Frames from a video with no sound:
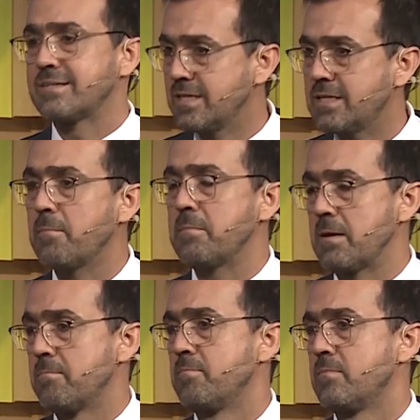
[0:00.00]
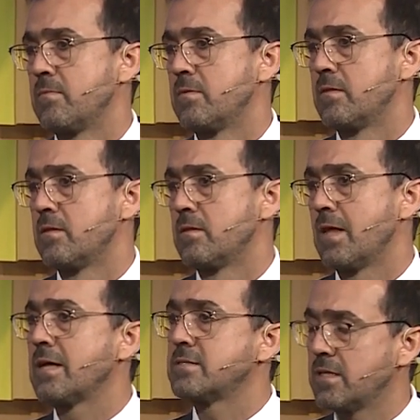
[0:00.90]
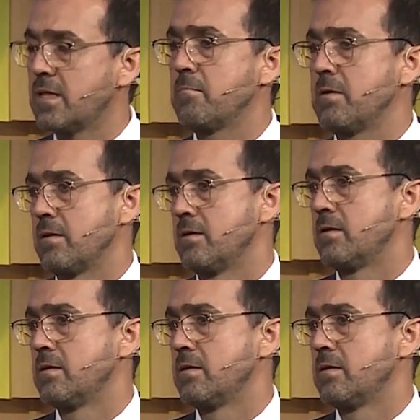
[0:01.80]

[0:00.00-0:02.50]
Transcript: Así también, así también,